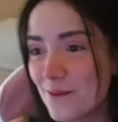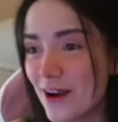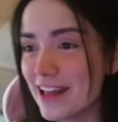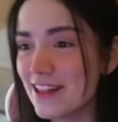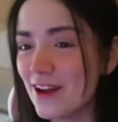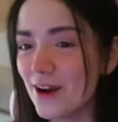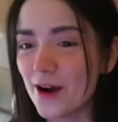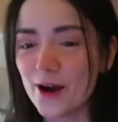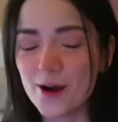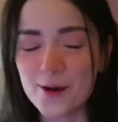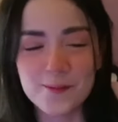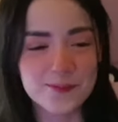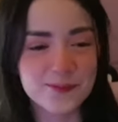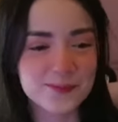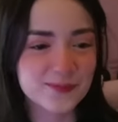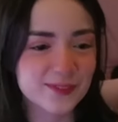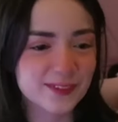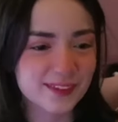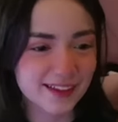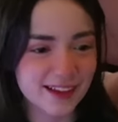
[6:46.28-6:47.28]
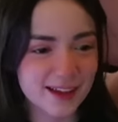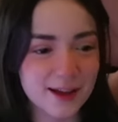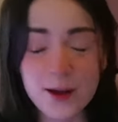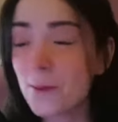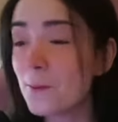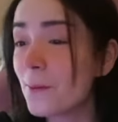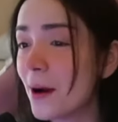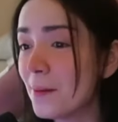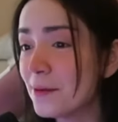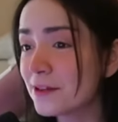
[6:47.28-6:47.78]
Bueno,
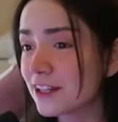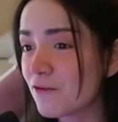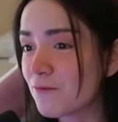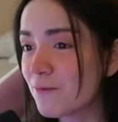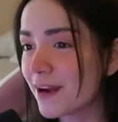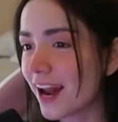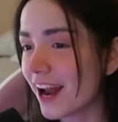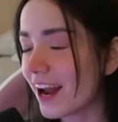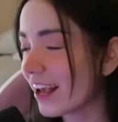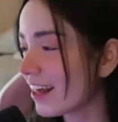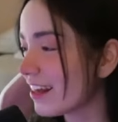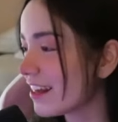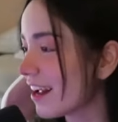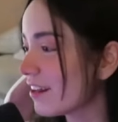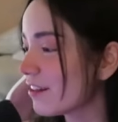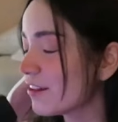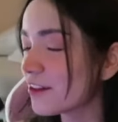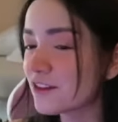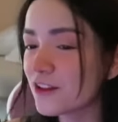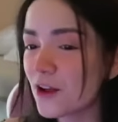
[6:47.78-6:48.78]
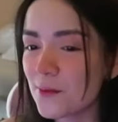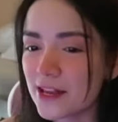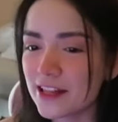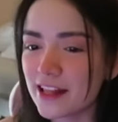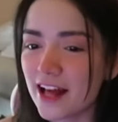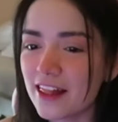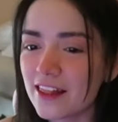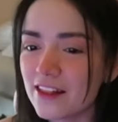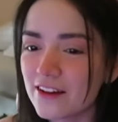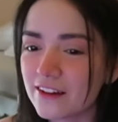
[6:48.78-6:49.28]
vamos a esperar a que digan los
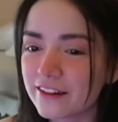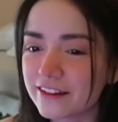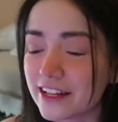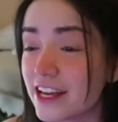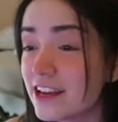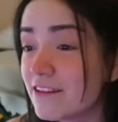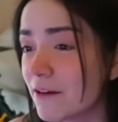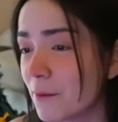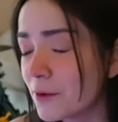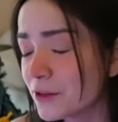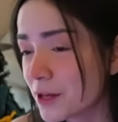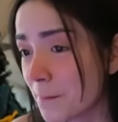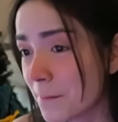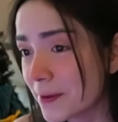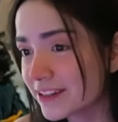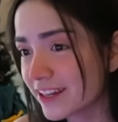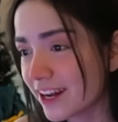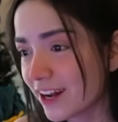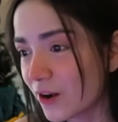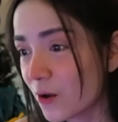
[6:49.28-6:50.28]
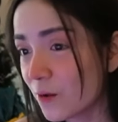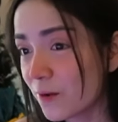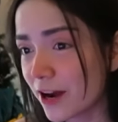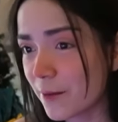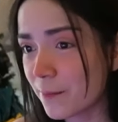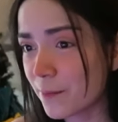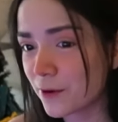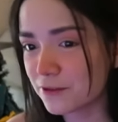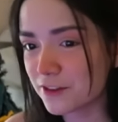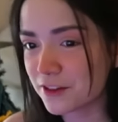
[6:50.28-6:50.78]
nominados y vamos a empezar a
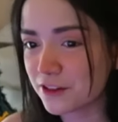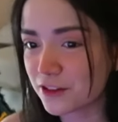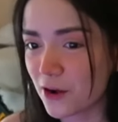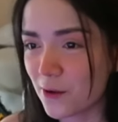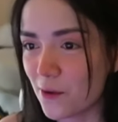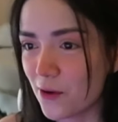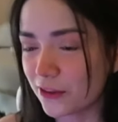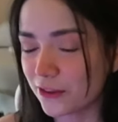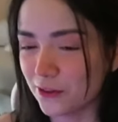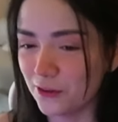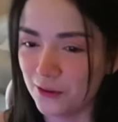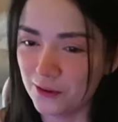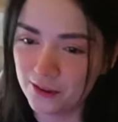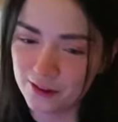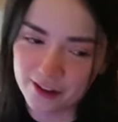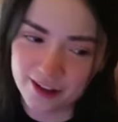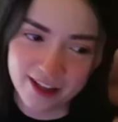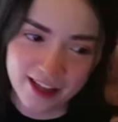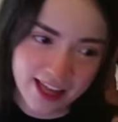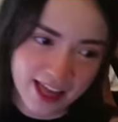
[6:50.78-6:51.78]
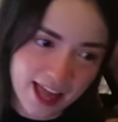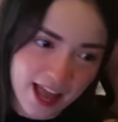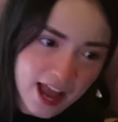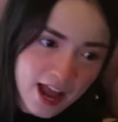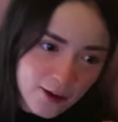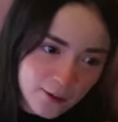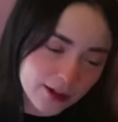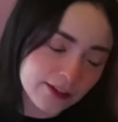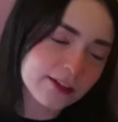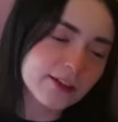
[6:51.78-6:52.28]
cobrar por nuestro voto.
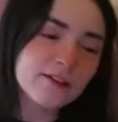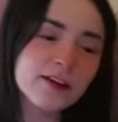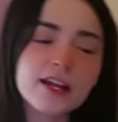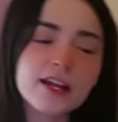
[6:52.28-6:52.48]
¿Cuánto